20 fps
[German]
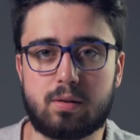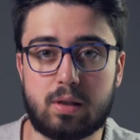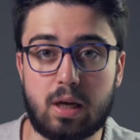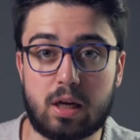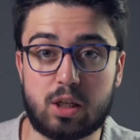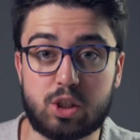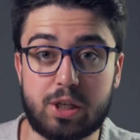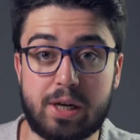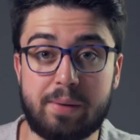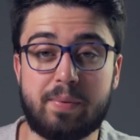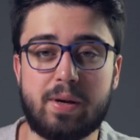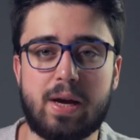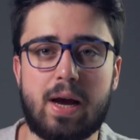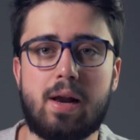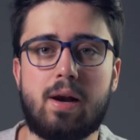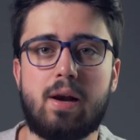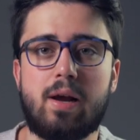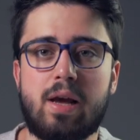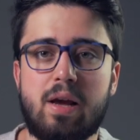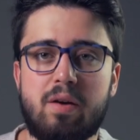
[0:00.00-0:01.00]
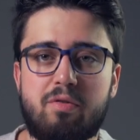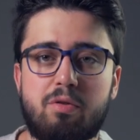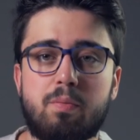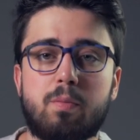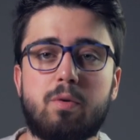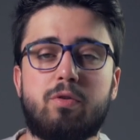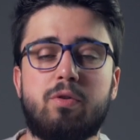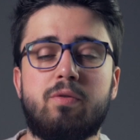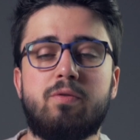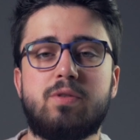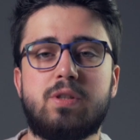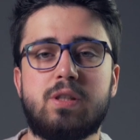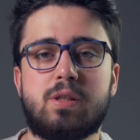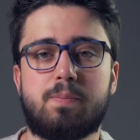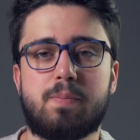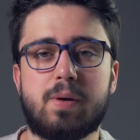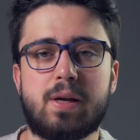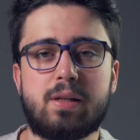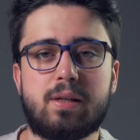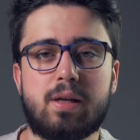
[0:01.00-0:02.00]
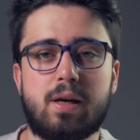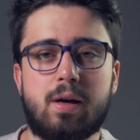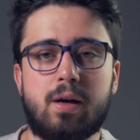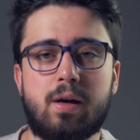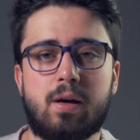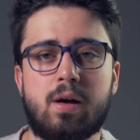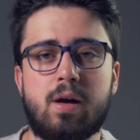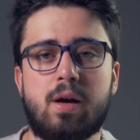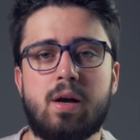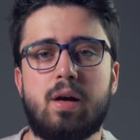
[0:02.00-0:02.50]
Der JBL E55BT